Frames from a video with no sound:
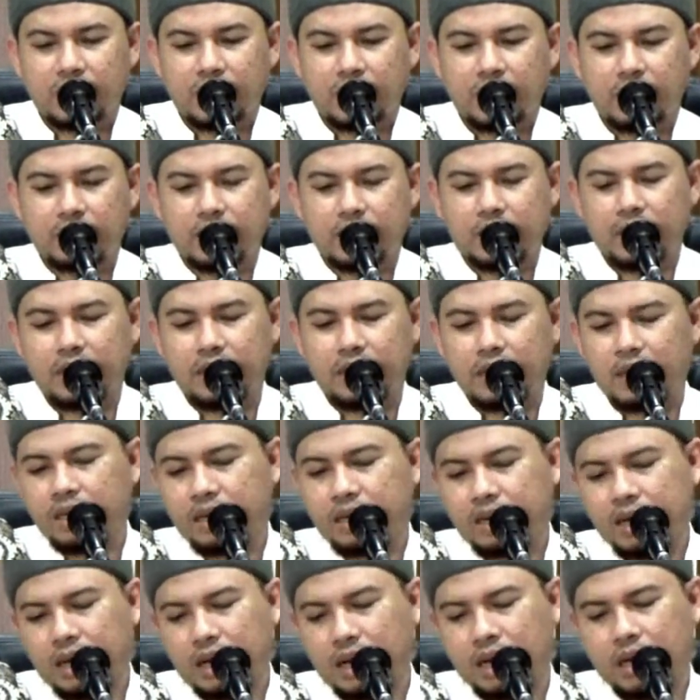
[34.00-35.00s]
Nah
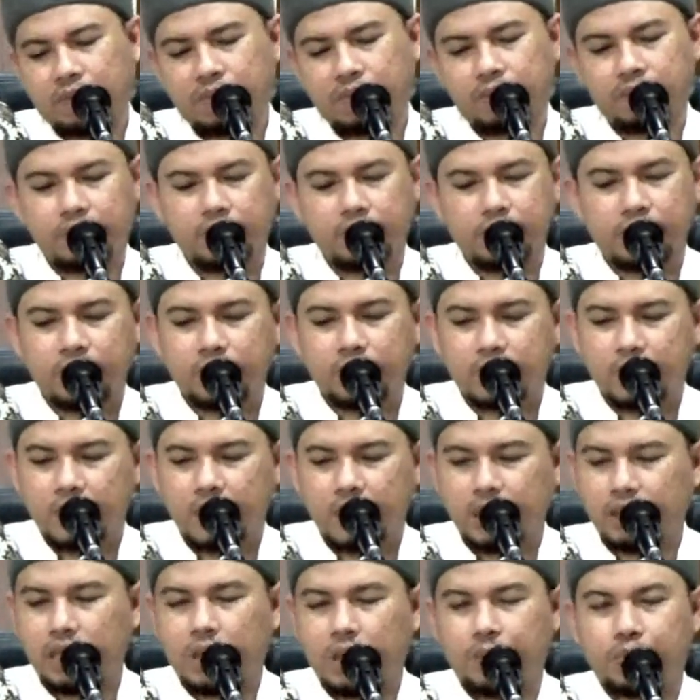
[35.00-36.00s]
sehingga di dalam
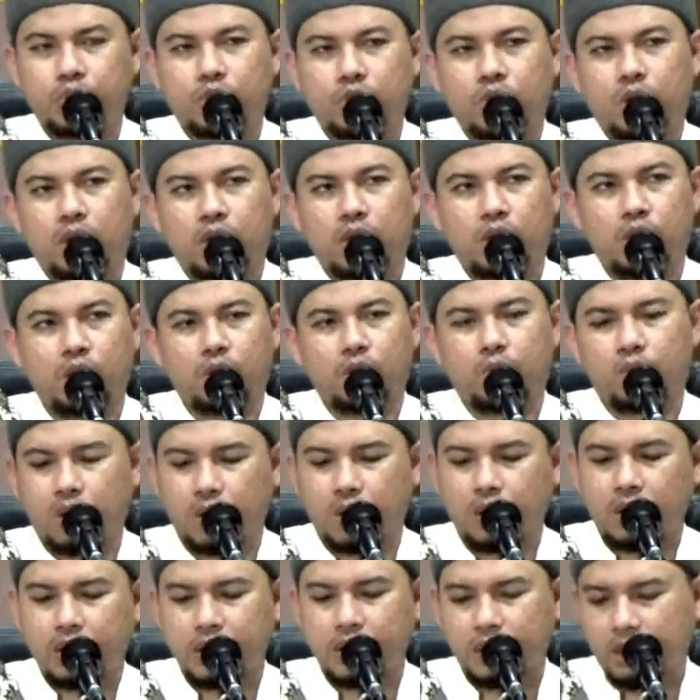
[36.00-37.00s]
kitab Sahihul
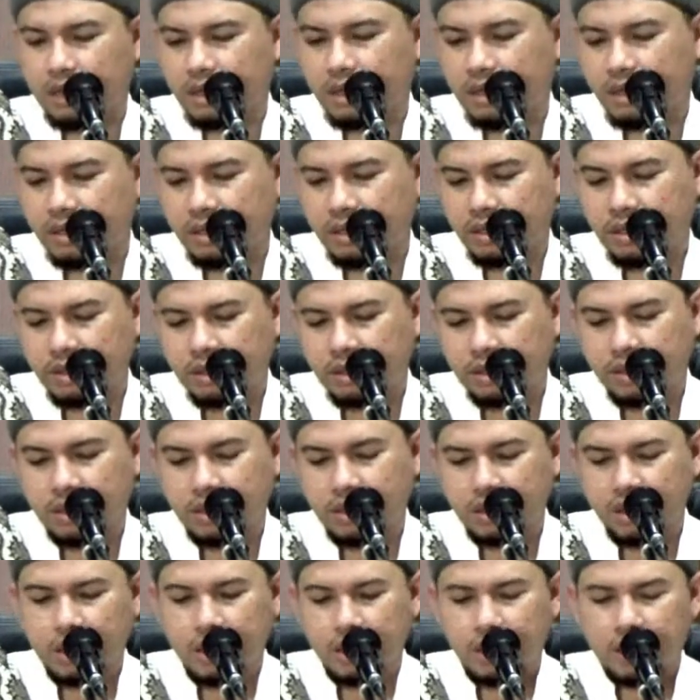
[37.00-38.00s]
Bukhari,
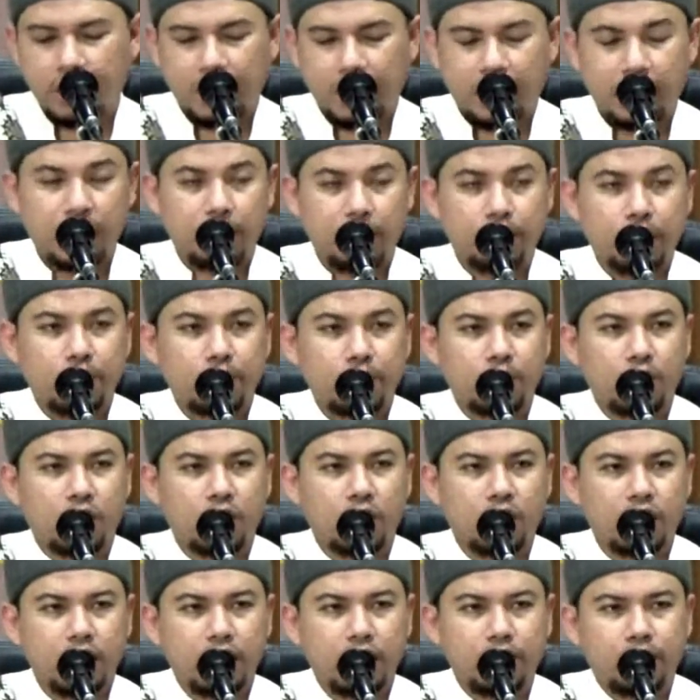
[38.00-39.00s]
Al-Imam
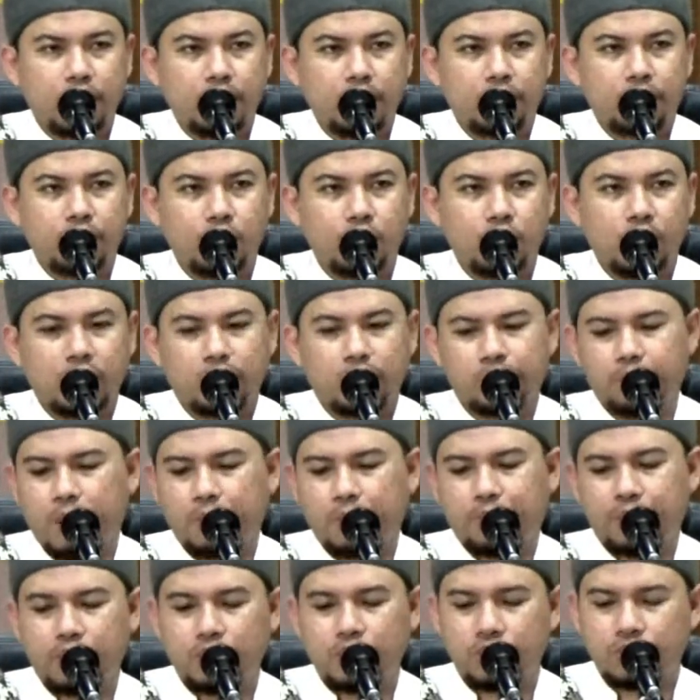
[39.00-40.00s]
Bukhari membuat
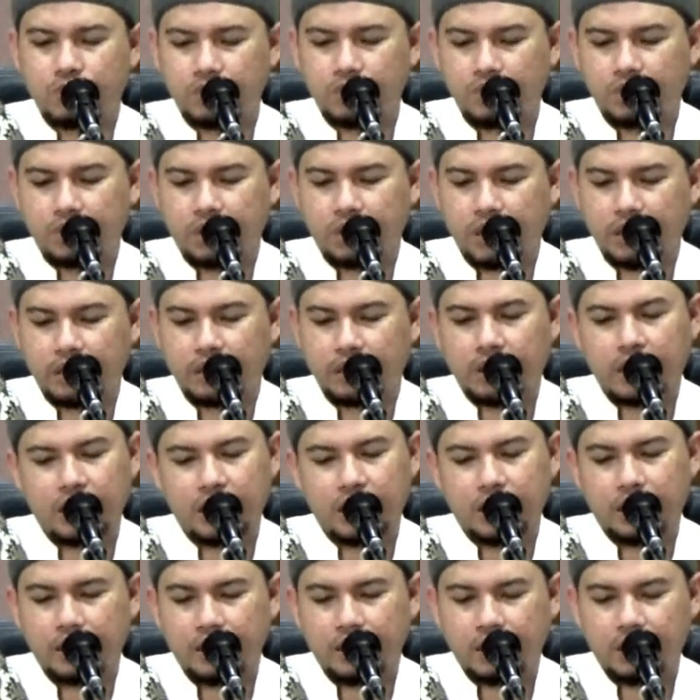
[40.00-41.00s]
bab khusus
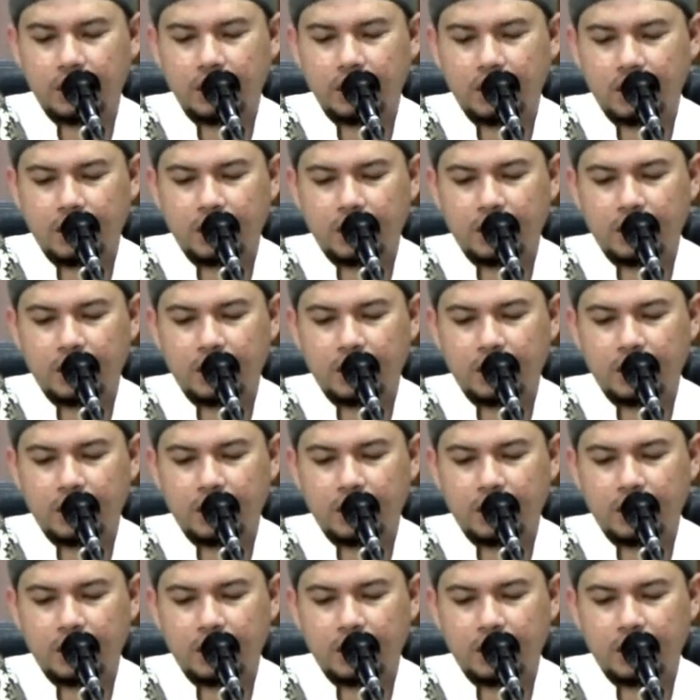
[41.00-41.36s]
tentang